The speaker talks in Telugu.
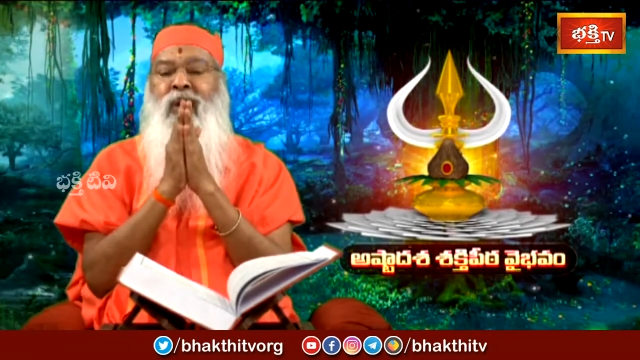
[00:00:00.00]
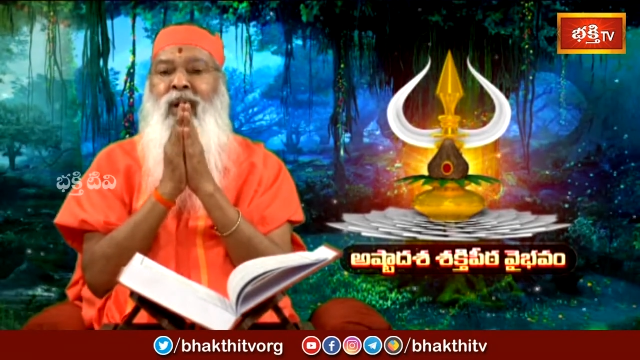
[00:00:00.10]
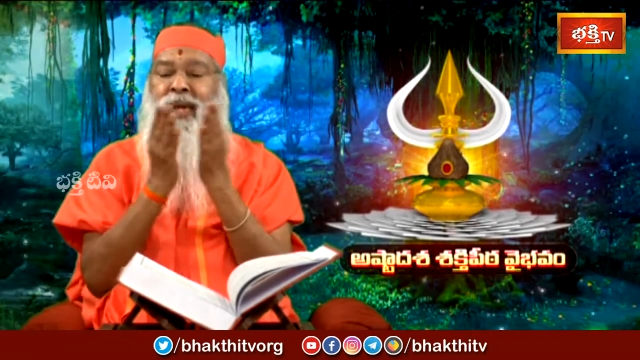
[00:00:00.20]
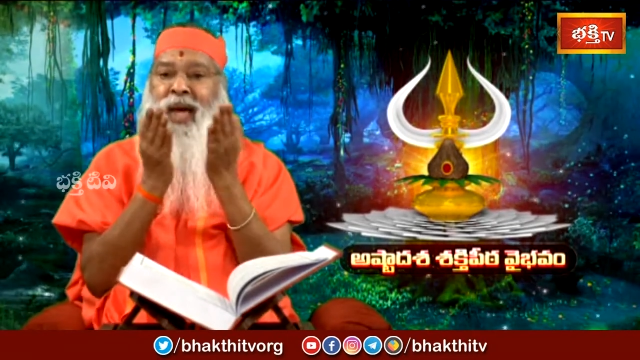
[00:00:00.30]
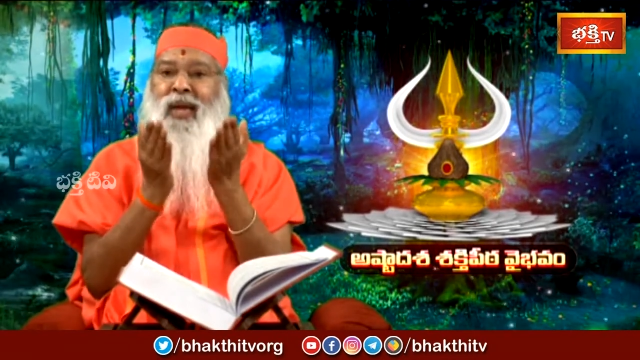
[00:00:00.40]

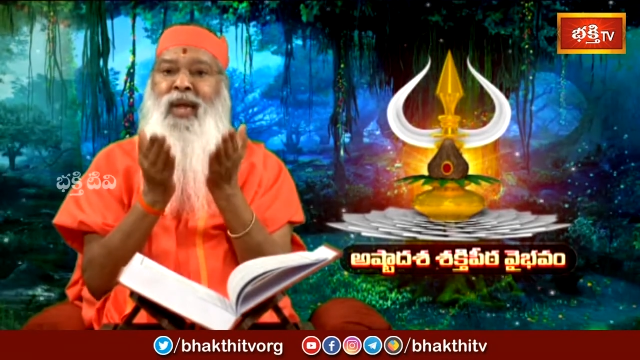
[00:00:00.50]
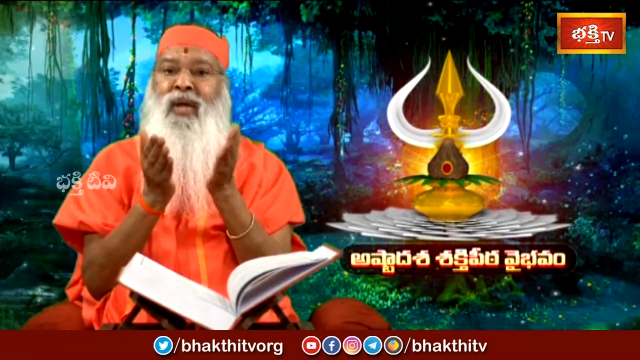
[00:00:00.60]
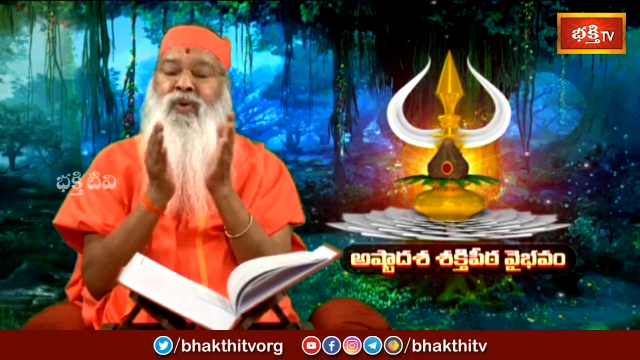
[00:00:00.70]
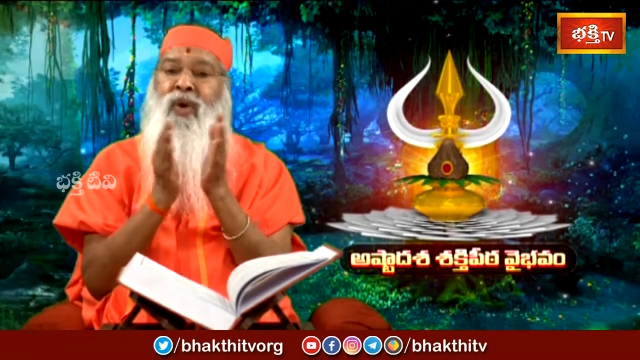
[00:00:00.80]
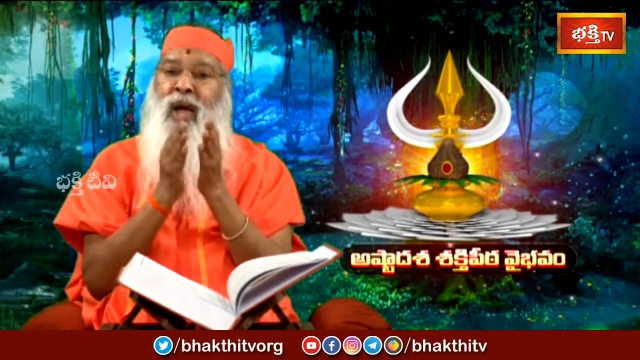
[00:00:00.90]
అని ఆయన
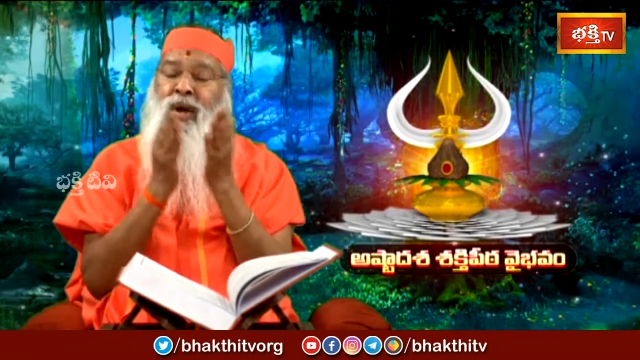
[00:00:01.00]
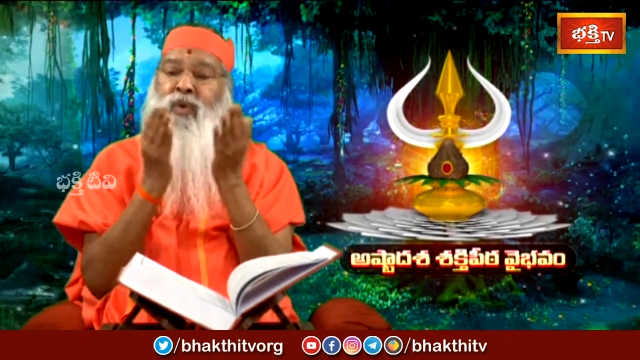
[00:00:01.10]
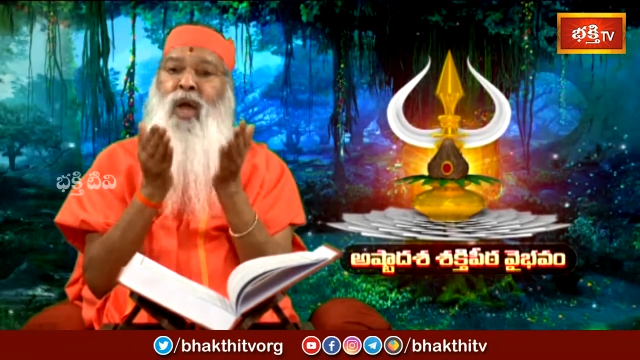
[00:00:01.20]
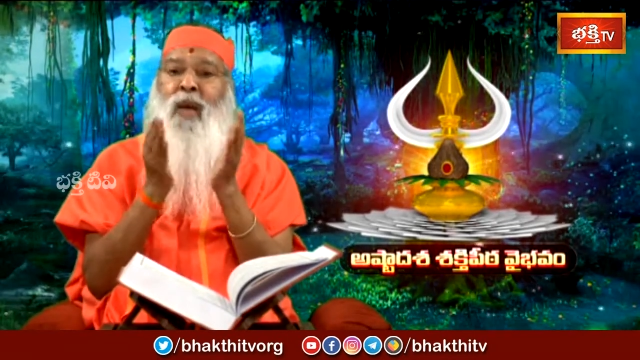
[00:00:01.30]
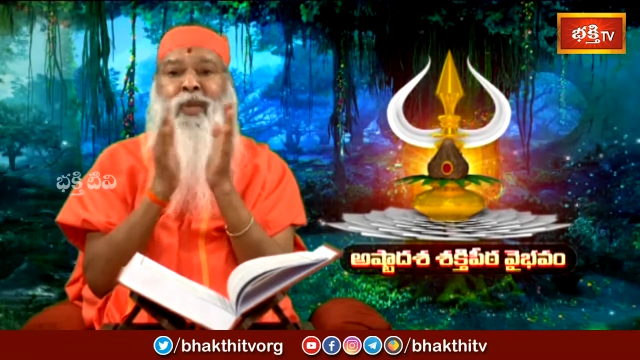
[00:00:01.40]
అనుకో ఆయన
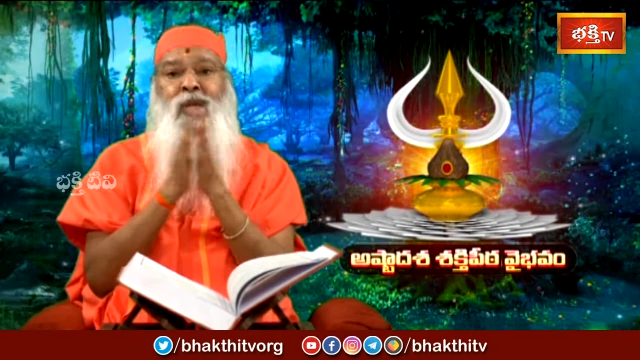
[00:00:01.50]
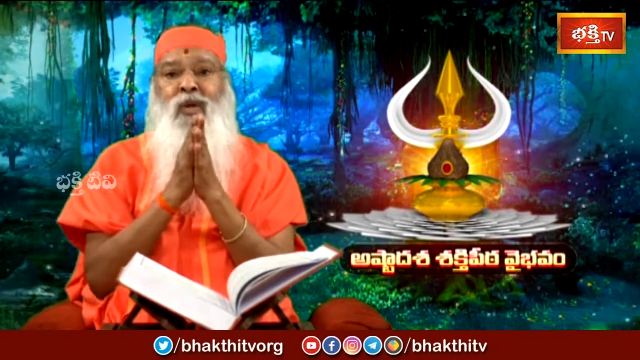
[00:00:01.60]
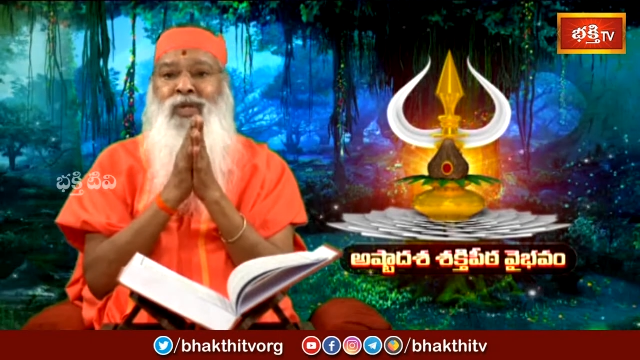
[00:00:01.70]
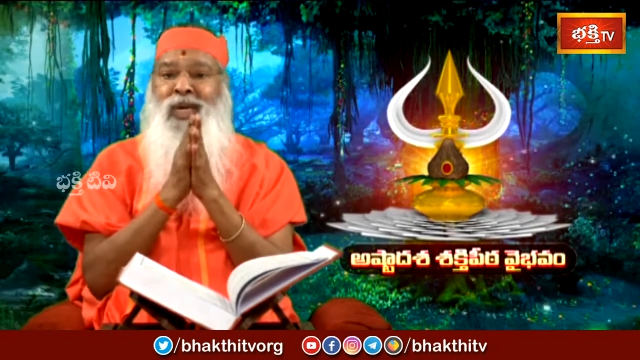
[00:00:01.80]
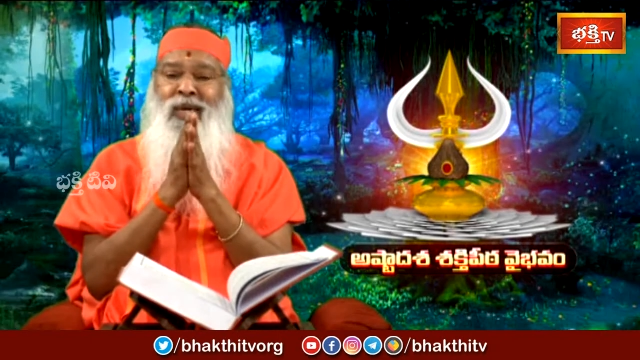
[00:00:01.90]
కూడా ఆపదలు
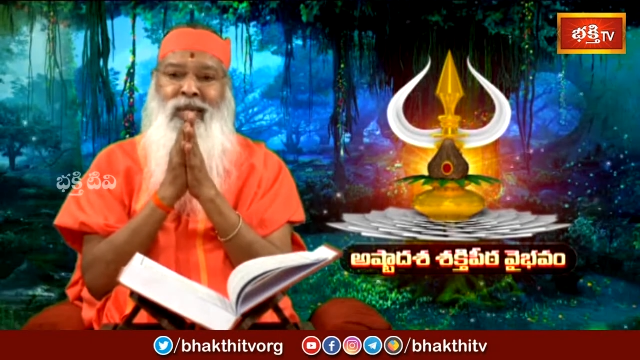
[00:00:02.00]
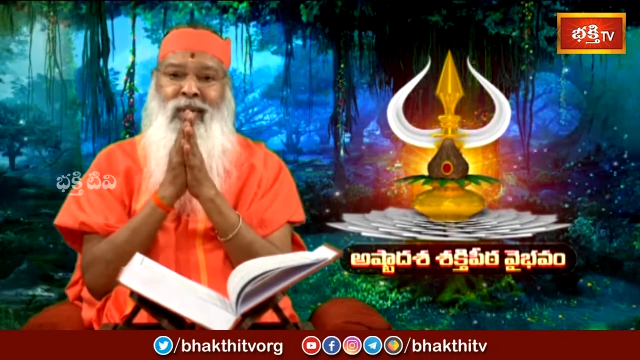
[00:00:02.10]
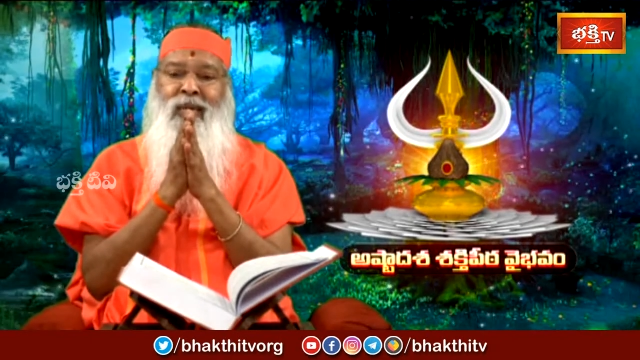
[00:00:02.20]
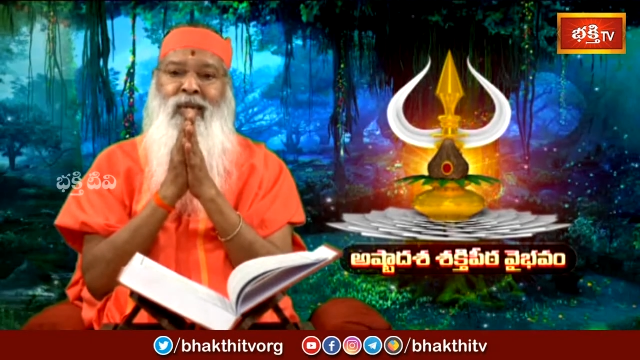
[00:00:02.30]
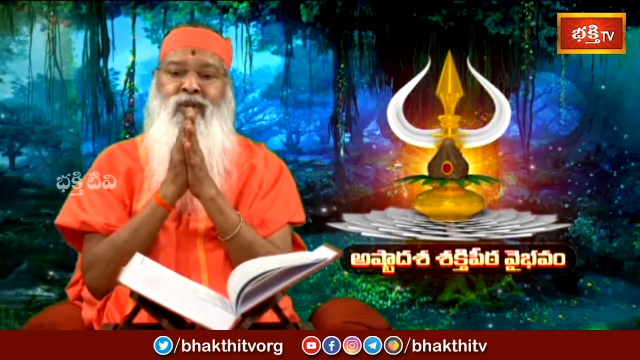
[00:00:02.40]
వచ్చాయి కదా
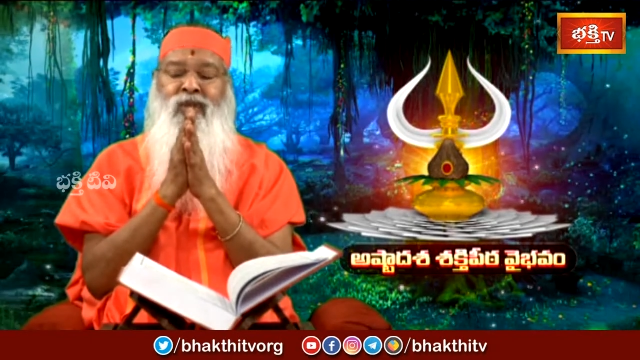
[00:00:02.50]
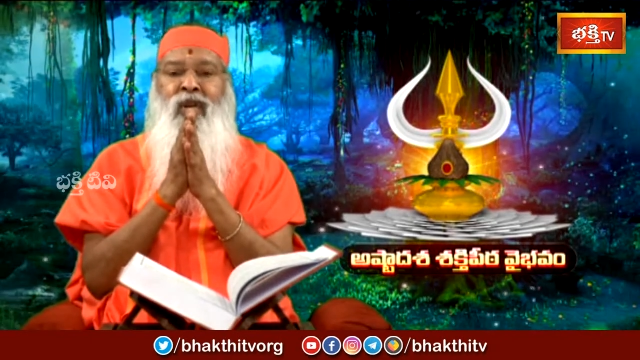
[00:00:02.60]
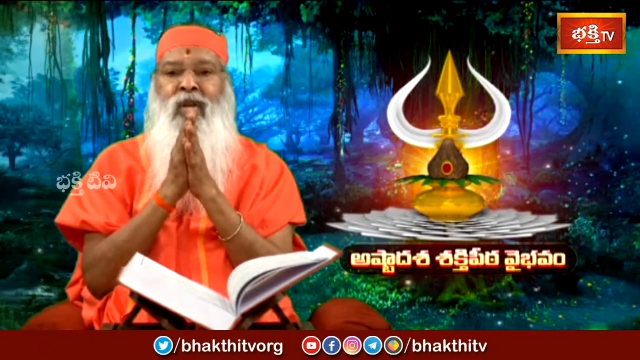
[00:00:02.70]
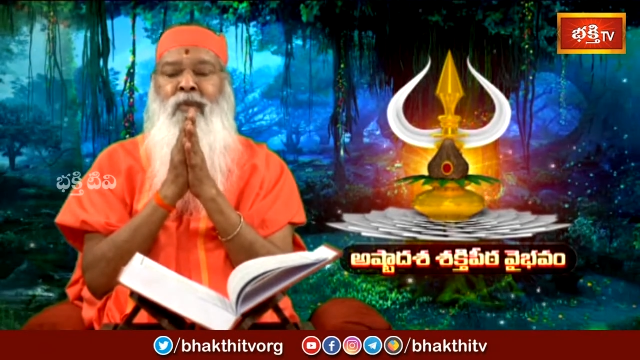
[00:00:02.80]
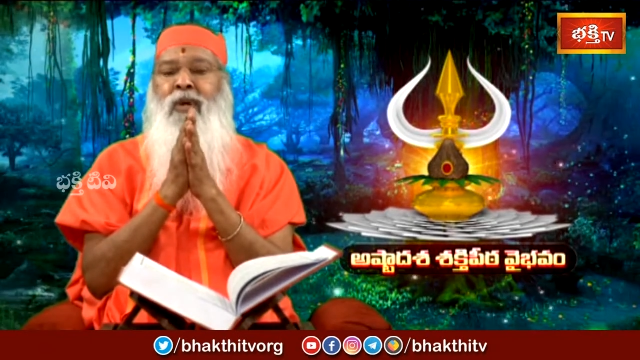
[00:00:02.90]

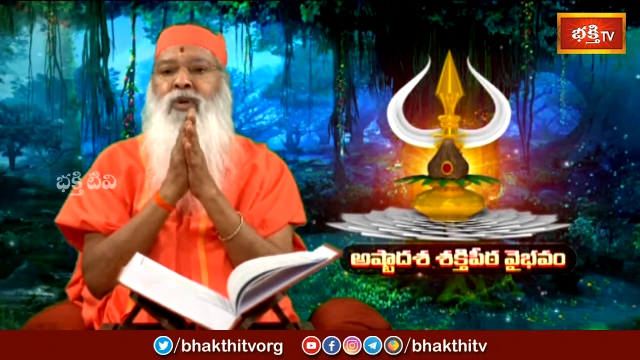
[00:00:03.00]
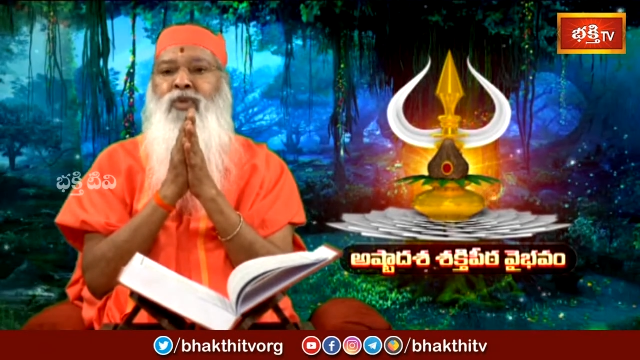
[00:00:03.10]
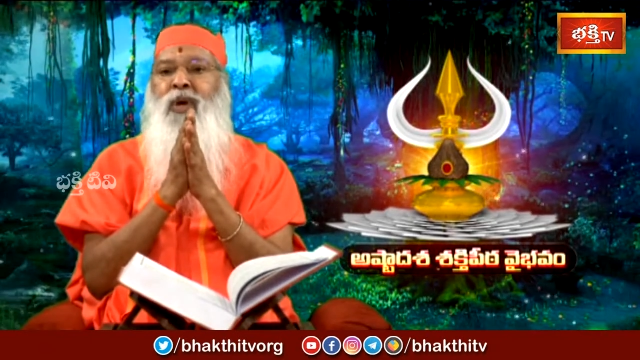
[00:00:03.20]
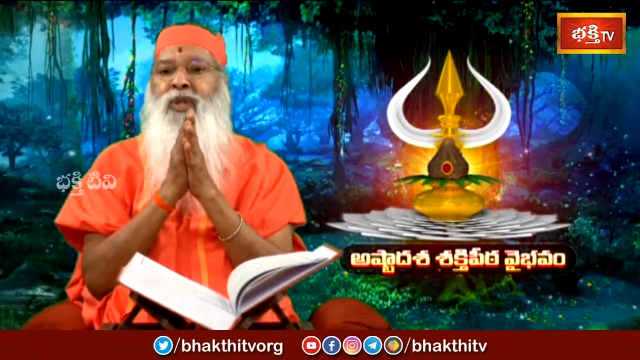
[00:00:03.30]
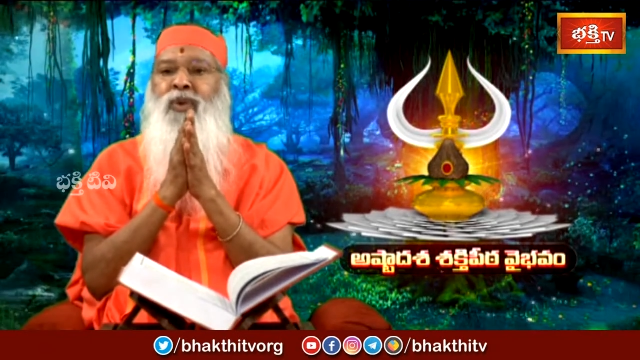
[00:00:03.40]
శంకర
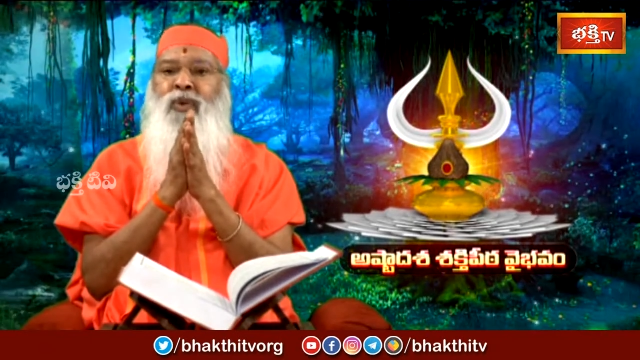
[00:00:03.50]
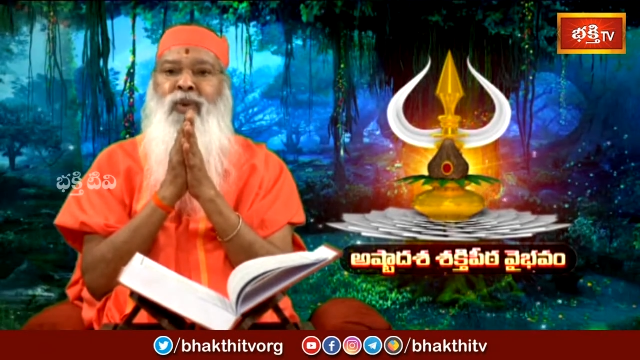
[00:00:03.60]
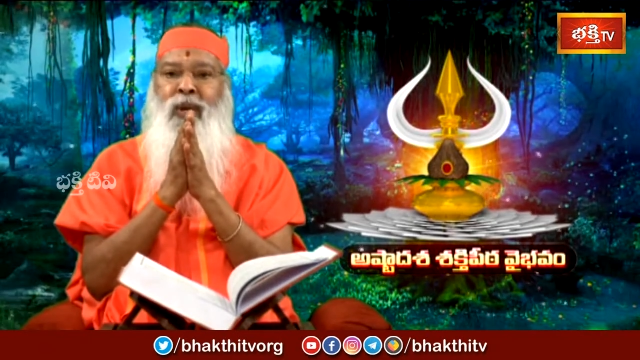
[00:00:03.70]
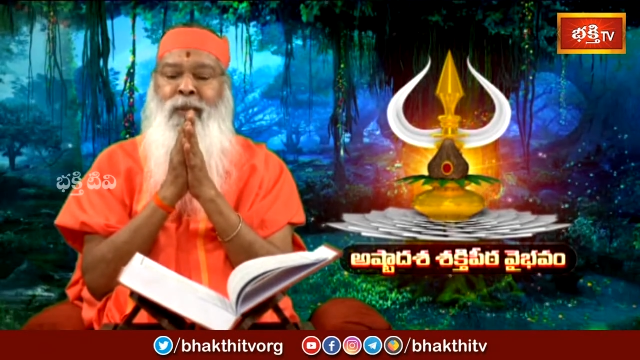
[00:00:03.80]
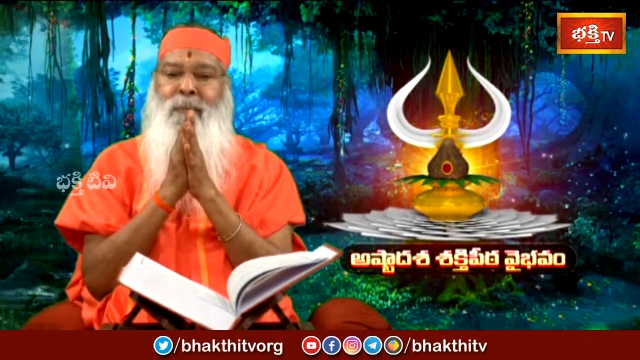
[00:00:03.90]
భగవత్పాదులకు కూడా